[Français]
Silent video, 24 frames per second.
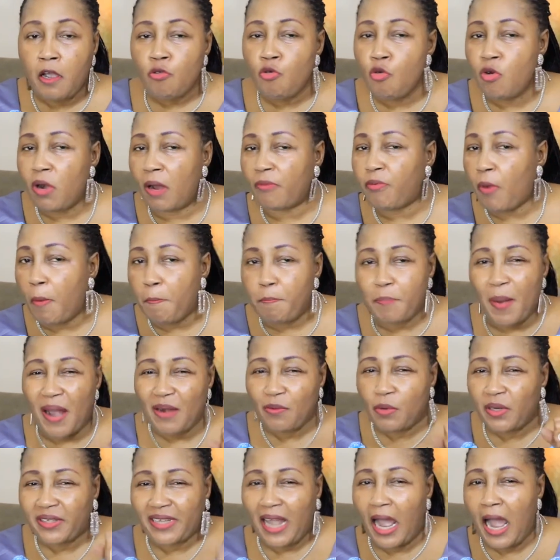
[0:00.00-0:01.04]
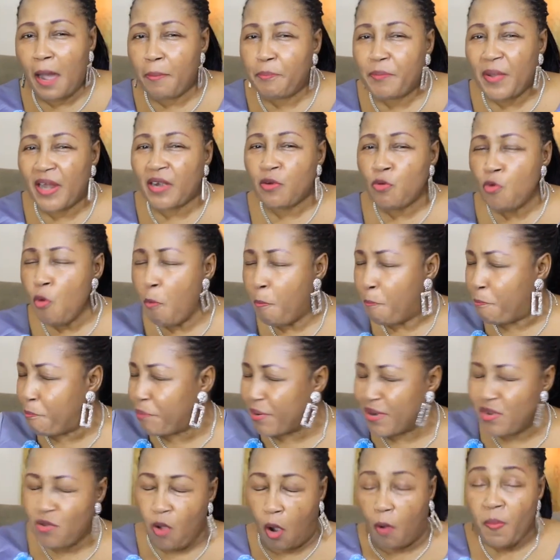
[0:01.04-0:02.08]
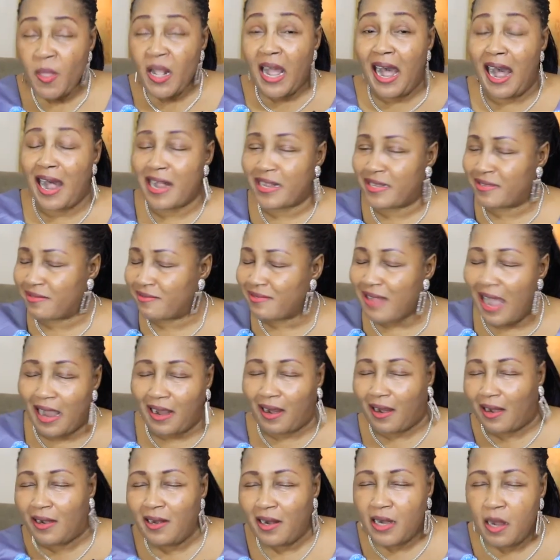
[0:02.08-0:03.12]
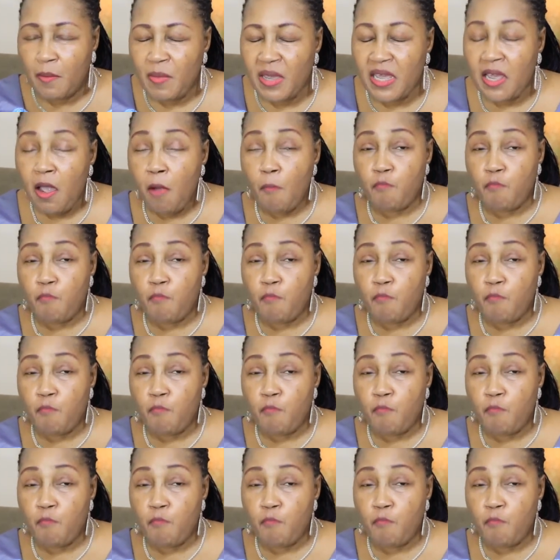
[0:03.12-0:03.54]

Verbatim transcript: Nous n'avons pas de temps à perdre. Nous prions. Attaque l'ennemi.